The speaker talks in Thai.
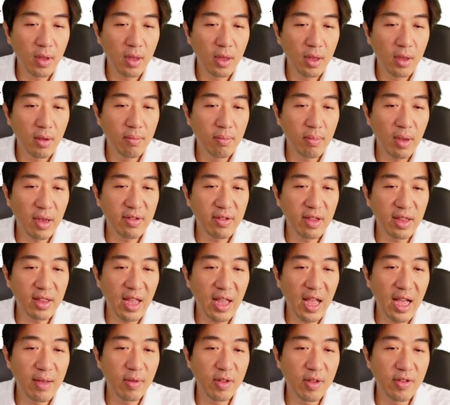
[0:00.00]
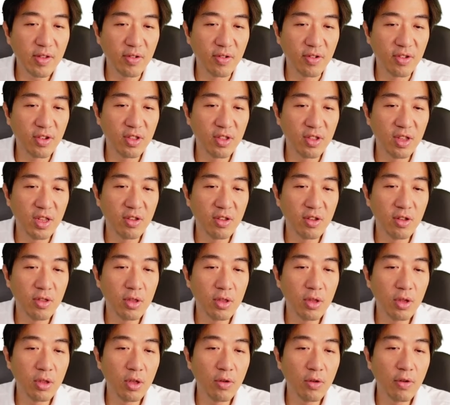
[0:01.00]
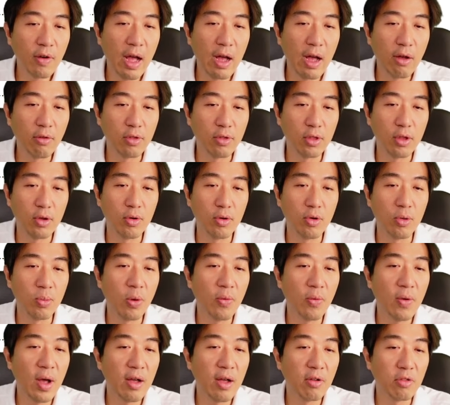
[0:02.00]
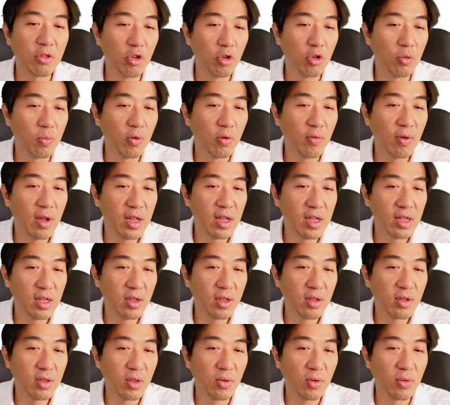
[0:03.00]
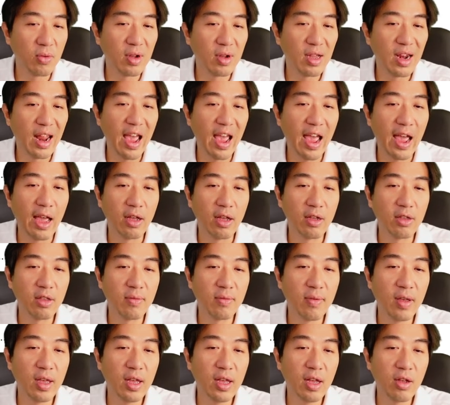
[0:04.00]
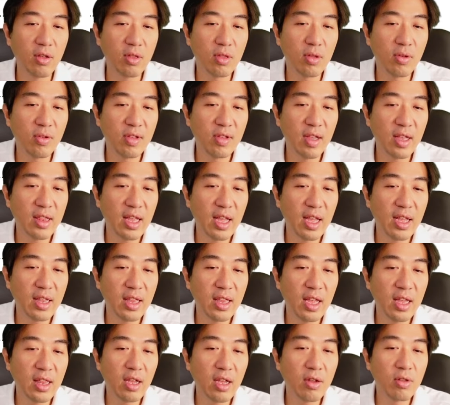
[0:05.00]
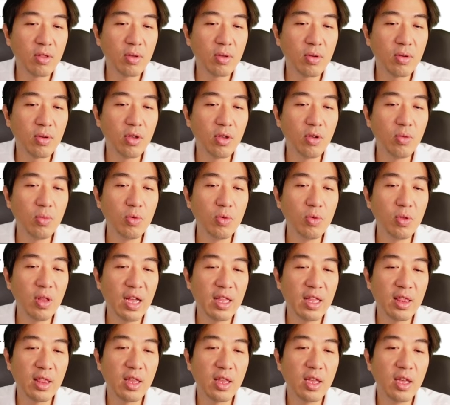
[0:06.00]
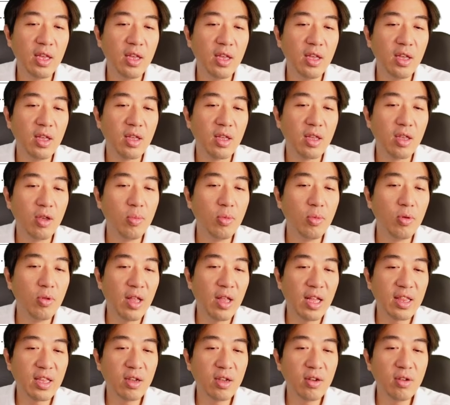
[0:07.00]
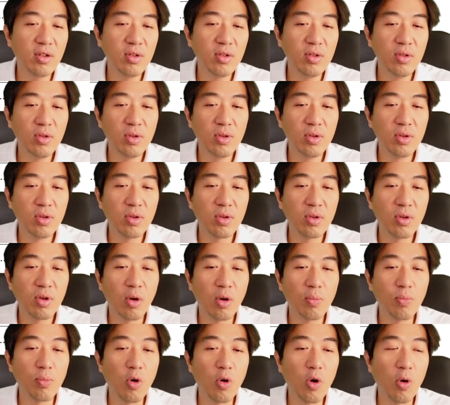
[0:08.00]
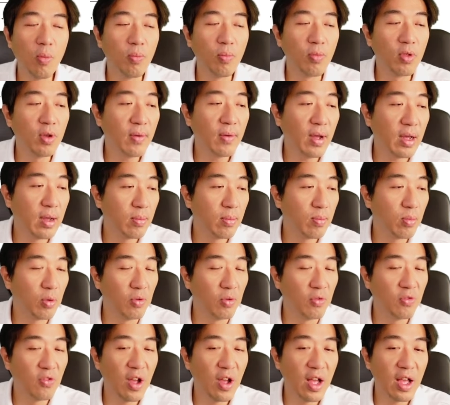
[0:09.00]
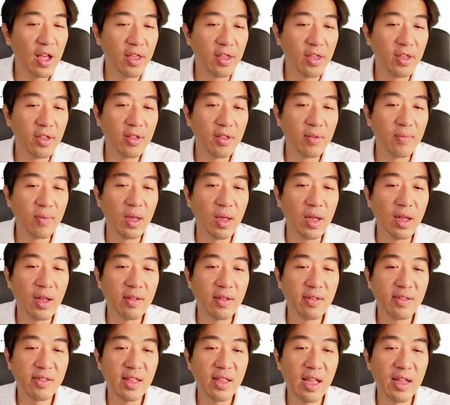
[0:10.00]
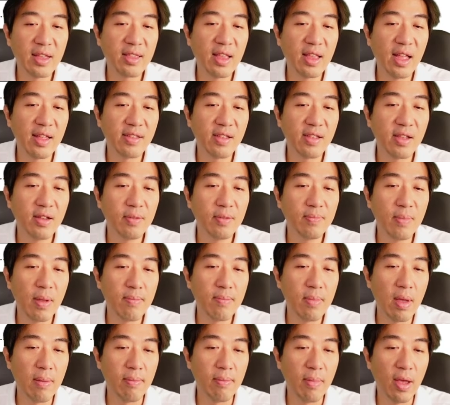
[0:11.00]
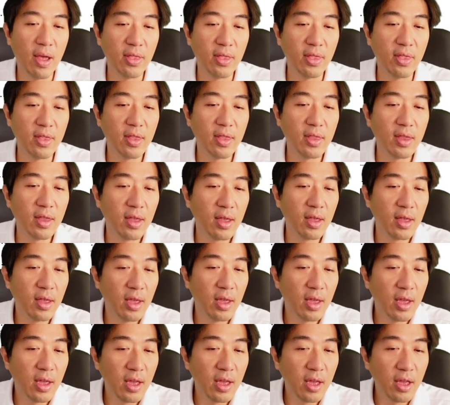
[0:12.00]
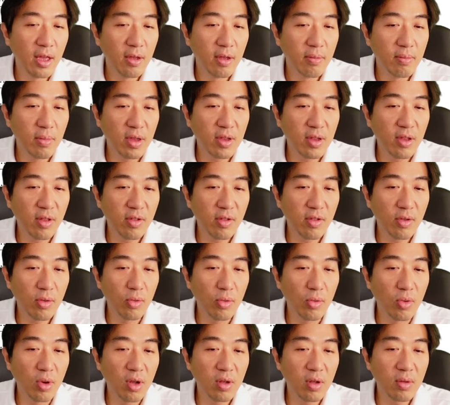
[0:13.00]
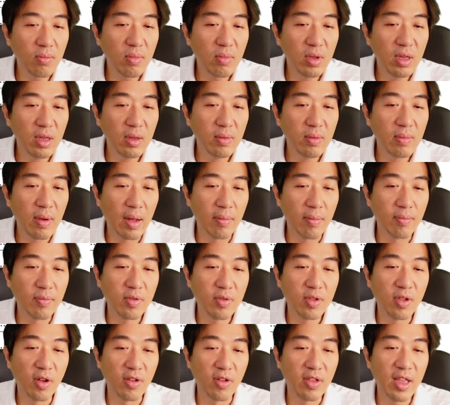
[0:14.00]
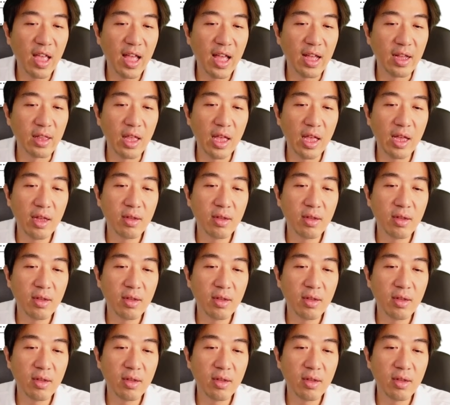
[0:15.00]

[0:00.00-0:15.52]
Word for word: เมฆชั้นกลางมี2ชนิดขึ้นต้นด้วยว่า Alto เพราะว่า Alto แปลว่าตรงกลางใช่ไหม Alto Stratus Alto Cumulus Cumulus ก็คือกลมๆใช่ป่ะปุยฝ้ายใช่ไหมฮะ Stratus ก็เป็นแผ่นๆเมฆชั้นสูงก็มีแบบ2อย่างเนี้ย